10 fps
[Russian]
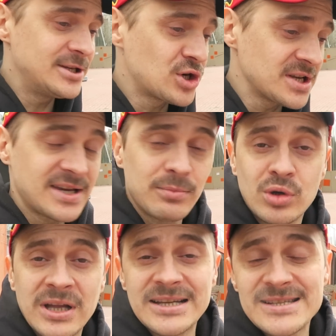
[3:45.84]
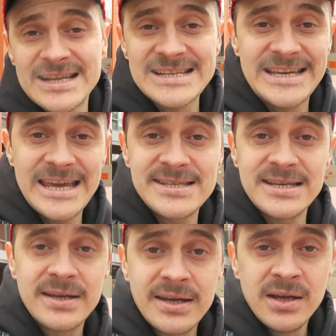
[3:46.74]
сейчас я буду кататься на
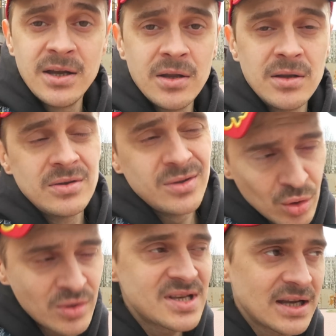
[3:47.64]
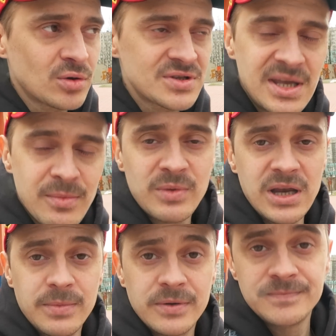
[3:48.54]
скейте, ну и заодно снимем
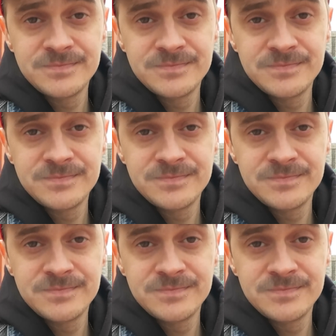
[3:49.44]
клип.